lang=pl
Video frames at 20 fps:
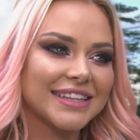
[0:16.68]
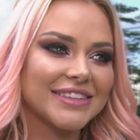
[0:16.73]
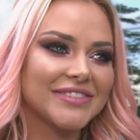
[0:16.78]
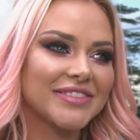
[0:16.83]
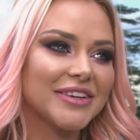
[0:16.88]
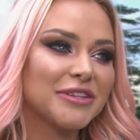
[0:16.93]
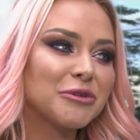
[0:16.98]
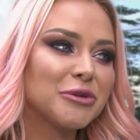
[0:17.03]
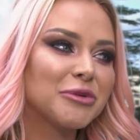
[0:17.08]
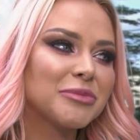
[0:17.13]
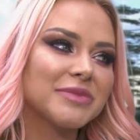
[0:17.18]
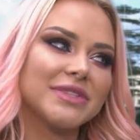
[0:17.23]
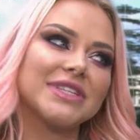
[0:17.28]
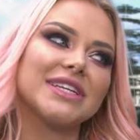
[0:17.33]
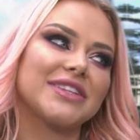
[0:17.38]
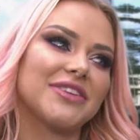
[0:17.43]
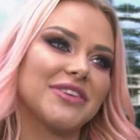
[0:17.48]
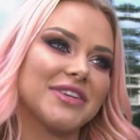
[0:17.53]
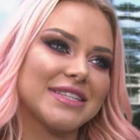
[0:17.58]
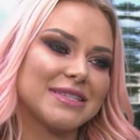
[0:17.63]
Według
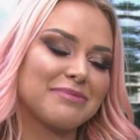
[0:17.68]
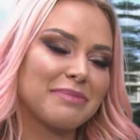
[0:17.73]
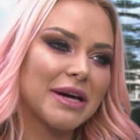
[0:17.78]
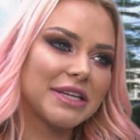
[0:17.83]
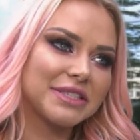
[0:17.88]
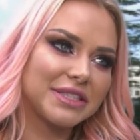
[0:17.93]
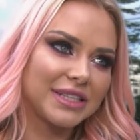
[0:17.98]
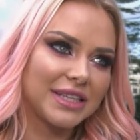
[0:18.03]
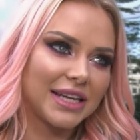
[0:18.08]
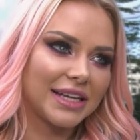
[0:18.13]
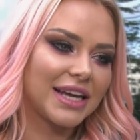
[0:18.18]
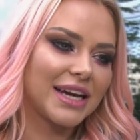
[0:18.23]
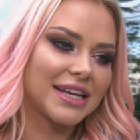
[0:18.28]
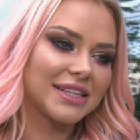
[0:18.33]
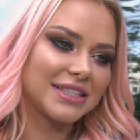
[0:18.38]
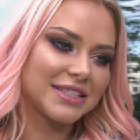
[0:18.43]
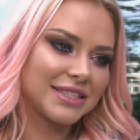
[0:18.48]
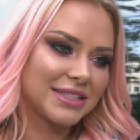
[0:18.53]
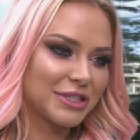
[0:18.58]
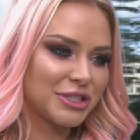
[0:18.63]
mnie to jest bardziej takie
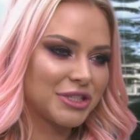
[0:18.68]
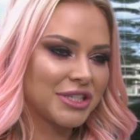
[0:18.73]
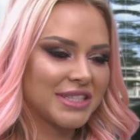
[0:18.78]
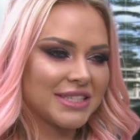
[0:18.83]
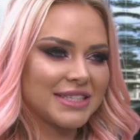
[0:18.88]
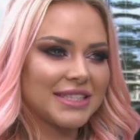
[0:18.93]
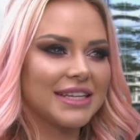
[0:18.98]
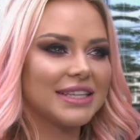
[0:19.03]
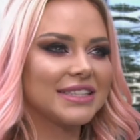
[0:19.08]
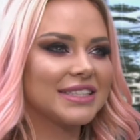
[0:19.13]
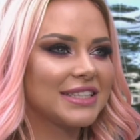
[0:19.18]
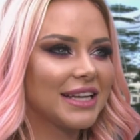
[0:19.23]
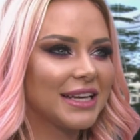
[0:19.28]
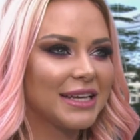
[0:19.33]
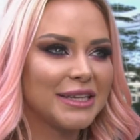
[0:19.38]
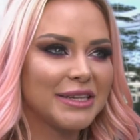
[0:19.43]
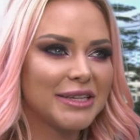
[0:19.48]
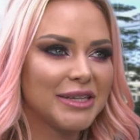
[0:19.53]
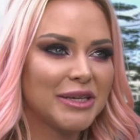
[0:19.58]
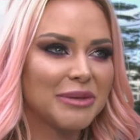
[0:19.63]
artystyczne zdjęcie
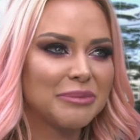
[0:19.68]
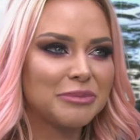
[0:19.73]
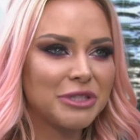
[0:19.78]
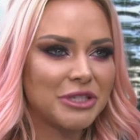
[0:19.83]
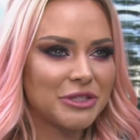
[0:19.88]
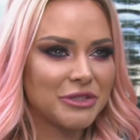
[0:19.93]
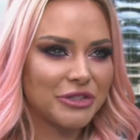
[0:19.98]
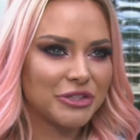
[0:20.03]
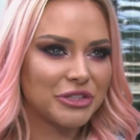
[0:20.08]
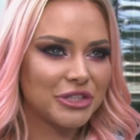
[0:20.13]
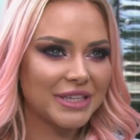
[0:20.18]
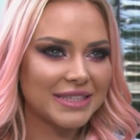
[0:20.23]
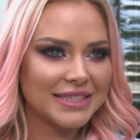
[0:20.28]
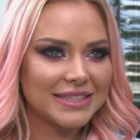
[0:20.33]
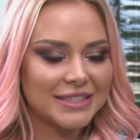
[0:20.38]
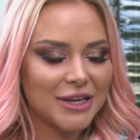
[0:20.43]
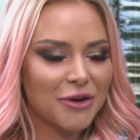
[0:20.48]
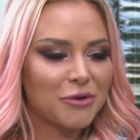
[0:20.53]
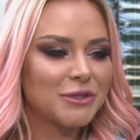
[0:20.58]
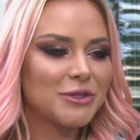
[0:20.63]
i przez to, że
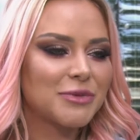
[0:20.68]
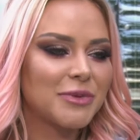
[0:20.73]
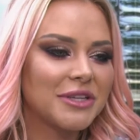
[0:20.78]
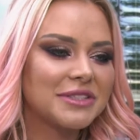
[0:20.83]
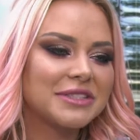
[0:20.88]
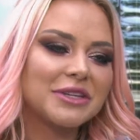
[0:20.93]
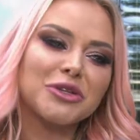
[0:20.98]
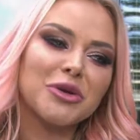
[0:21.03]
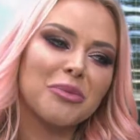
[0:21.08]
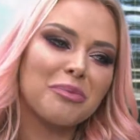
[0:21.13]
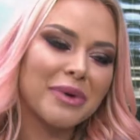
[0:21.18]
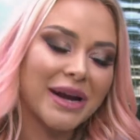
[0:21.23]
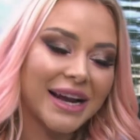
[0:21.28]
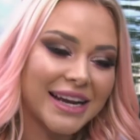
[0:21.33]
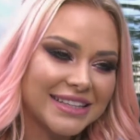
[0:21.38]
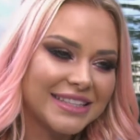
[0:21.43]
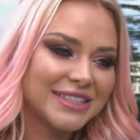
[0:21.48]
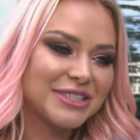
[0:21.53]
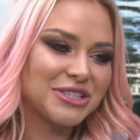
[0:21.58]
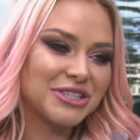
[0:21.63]
jest zachód słońca, to
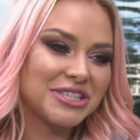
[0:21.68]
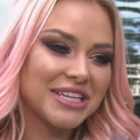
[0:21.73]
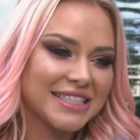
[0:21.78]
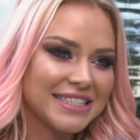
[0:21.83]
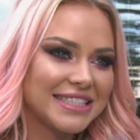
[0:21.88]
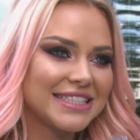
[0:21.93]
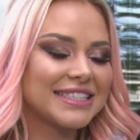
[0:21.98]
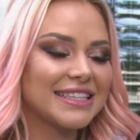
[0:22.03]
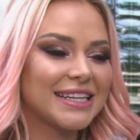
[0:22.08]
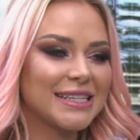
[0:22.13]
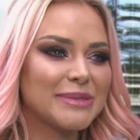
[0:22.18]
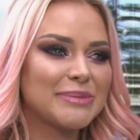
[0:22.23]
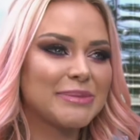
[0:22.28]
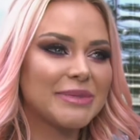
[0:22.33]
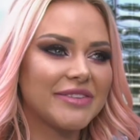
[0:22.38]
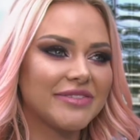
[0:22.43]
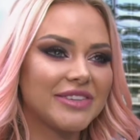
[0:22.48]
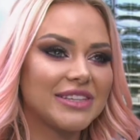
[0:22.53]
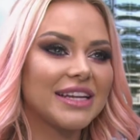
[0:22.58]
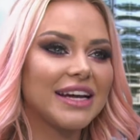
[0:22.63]
praktycznie nic na nim
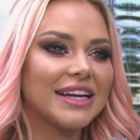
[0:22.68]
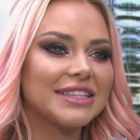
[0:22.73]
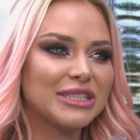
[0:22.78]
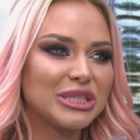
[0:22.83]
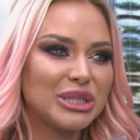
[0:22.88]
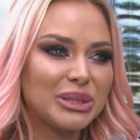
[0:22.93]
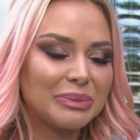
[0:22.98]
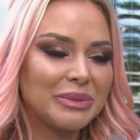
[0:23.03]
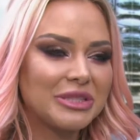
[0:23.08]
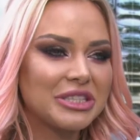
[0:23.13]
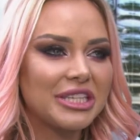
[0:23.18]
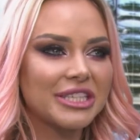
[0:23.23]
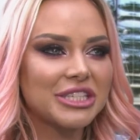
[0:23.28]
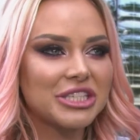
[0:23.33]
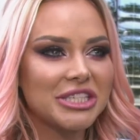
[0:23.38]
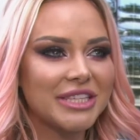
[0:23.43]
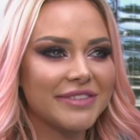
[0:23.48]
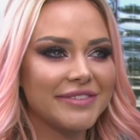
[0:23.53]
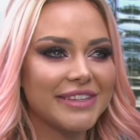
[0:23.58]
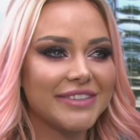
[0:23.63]
nie widać i myślę,
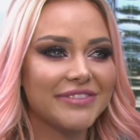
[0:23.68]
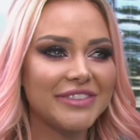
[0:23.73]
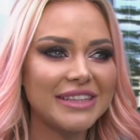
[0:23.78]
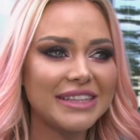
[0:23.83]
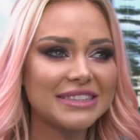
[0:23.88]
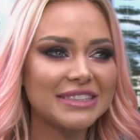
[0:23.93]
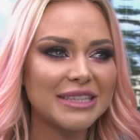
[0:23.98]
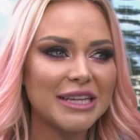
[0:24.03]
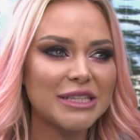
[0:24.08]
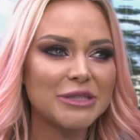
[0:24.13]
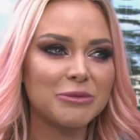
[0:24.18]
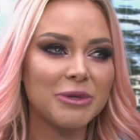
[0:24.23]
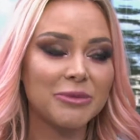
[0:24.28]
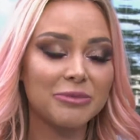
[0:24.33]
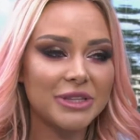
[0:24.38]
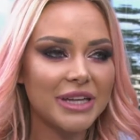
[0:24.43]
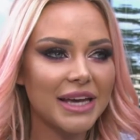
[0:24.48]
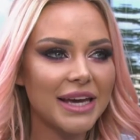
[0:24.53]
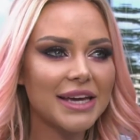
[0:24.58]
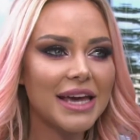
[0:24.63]
że nawet widać na nim
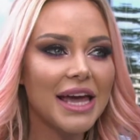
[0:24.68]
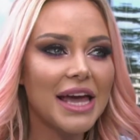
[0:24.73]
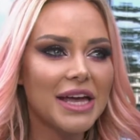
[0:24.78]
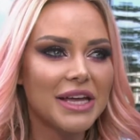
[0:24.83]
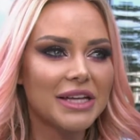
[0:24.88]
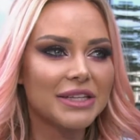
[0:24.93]
mniej